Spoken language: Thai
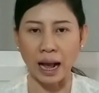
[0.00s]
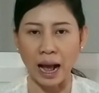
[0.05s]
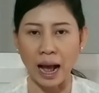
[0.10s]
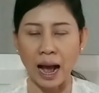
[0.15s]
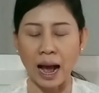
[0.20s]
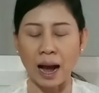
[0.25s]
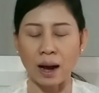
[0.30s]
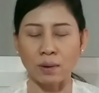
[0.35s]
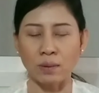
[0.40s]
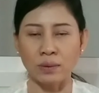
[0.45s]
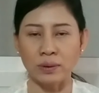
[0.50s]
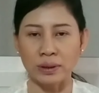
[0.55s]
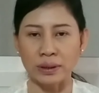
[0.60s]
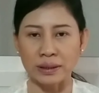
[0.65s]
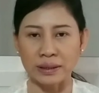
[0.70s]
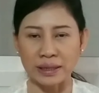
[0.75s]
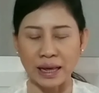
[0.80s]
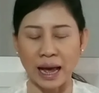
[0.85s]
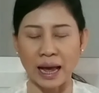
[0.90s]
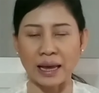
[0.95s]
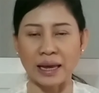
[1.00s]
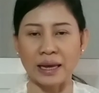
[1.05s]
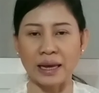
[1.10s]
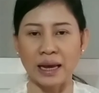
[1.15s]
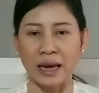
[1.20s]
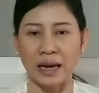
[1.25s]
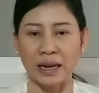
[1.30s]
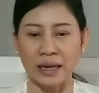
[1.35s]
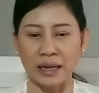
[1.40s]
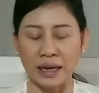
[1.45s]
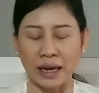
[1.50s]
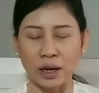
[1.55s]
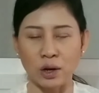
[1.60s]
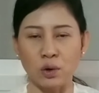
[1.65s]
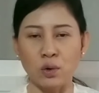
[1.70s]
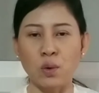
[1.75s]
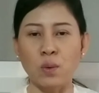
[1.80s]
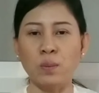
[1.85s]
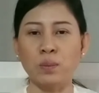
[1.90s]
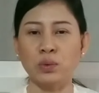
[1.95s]
ขาวใสเนียน
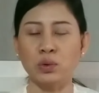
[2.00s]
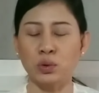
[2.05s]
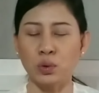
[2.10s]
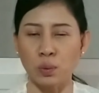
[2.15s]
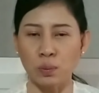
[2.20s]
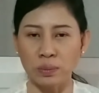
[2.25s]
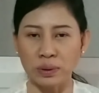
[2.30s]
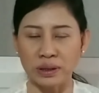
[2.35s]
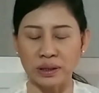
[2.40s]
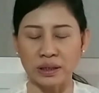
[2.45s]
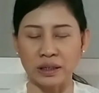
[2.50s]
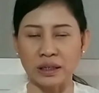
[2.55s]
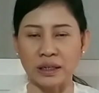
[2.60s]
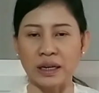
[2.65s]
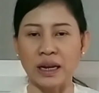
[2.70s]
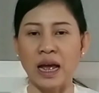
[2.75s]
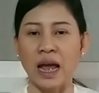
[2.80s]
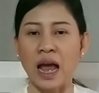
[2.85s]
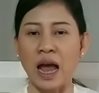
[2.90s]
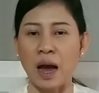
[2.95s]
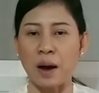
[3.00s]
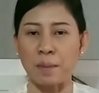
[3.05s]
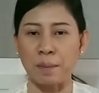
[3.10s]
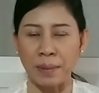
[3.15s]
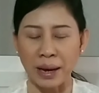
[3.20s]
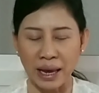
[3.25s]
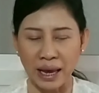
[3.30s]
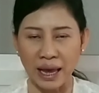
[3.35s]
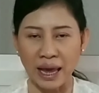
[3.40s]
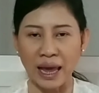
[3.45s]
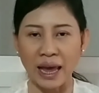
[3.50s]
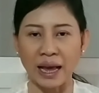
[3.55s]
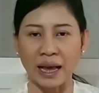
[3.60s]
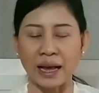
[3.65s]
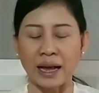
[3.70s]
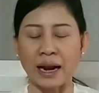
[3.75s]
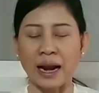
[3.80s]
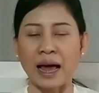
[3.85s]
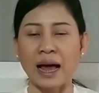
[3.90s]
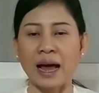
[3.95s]
นุ่มชุ่มชื้นไม่แห้ง
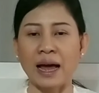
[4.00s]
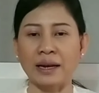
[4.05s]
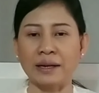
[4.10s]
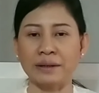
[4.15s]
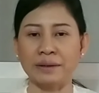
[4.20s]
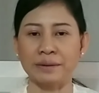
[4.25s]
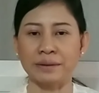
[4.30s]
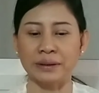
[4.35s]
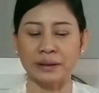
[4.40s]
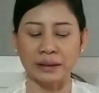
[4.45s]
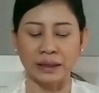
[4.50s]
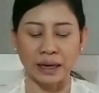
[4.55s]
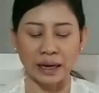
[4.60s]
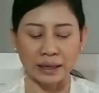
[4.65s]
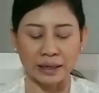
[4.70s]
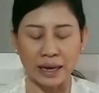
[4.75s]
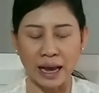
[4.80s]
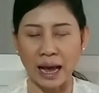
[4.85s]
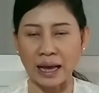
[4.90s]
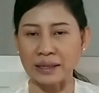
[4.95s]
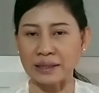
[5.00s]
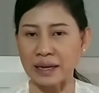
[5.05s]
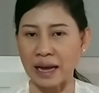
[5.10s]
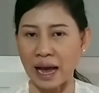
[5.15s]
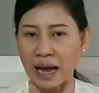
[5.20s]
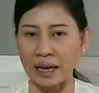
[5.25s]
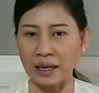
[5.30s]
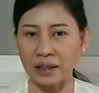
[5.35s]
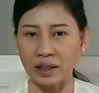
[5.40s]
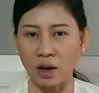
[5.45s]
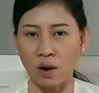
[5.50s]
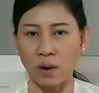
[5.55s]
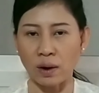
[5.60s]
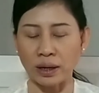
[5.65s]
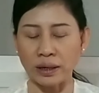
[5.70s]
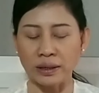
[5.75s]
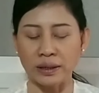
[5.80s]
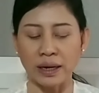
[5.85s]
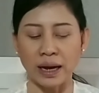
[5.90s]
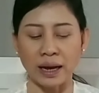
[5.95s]
กร้านอย่าใช้ต่อ
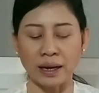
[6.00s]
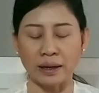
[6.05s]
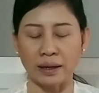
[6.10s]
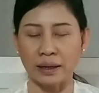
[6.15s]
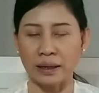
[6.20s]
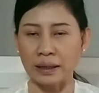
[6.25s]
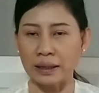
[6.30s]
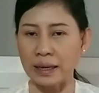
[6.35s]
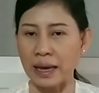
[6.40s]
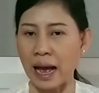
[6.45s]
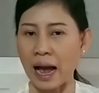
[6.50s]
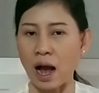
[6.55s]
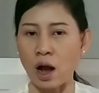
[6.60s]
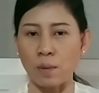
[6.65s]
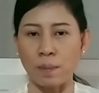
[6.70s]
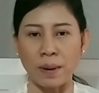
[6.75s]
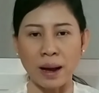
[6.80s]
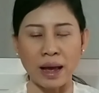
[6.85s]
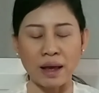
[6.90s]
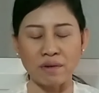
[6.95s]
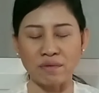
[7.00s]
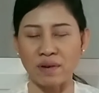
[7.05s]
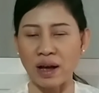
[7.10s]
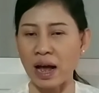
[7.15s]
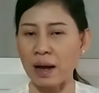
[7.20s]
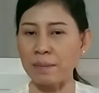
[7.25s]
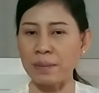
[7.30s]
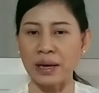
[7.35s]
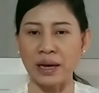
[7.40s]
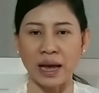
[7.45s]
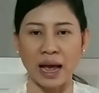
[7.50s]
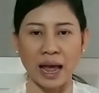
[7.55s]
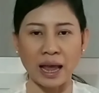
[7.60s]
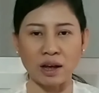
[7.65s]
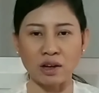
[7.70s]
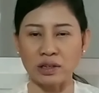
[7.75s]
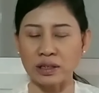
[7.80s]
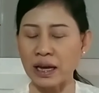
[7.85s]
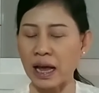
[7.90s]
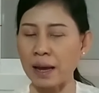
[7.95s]
เนื่องยาวไปฝ้าไม่หาย
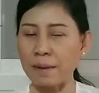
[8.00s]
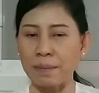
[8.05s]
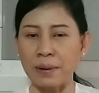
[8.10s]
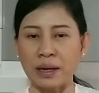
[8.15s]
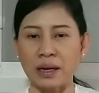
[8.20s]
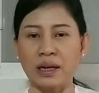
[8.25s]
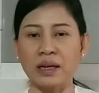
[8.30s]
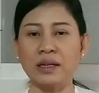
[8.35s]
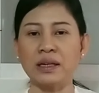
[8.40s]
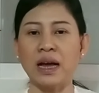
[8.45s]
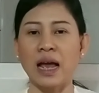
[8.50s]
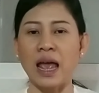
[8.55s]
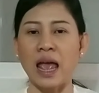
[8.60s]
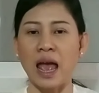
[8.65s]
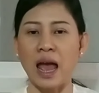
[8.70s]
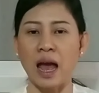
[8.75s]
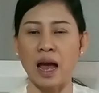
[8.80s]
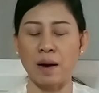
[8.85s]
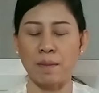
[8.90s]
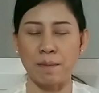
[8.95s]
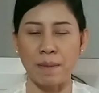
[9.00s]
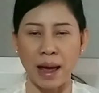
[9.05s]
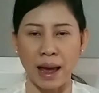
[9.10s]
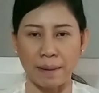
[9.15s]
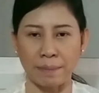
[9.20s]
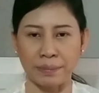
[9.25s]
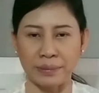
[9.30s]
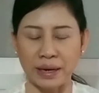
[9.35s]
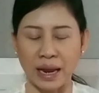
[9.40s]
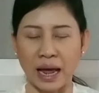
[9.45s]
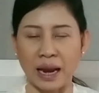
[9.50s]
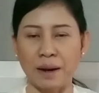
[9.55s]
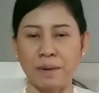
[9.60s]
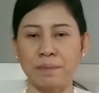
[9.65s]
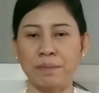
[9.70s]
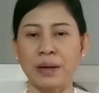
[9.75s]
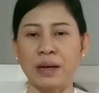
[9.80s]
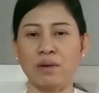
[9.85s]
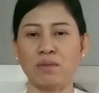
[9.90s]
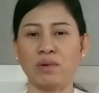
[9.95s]
ก็ใช้ไปเรื่อยๆแบบนั้น
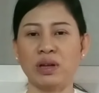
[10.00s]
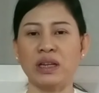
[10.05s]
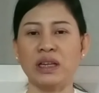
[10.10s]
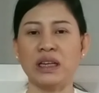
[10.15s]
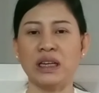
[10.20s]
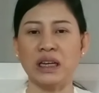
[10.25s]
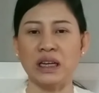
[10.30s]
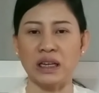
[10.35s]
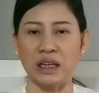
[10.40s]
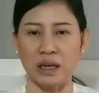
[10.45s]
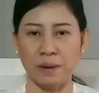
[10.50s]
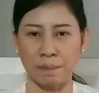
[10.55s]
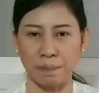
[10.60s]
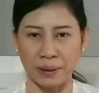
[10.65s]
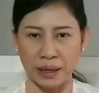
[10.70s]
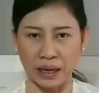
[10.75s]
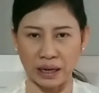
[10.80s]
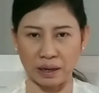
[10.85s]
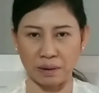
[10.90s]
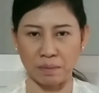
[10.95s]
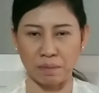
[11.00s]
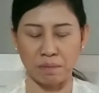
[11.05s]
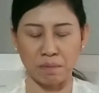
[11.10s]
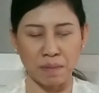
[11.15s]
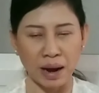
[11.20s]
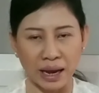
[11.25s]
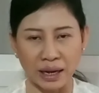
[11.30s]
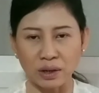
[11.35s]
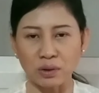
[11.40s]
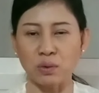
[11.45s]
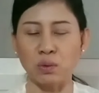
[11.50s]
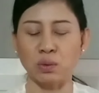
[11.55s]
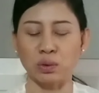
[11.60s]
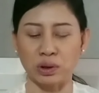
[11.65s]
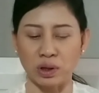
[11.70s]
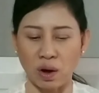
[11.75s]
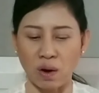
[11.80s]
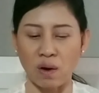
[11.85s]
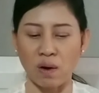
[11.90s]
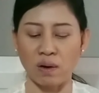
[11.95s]
เป็นวิธีที่ผิดไม่ถูก
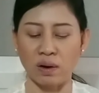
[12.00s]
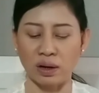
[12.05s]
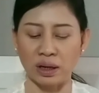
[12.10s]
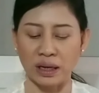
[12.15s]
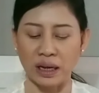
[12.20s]
ต้อง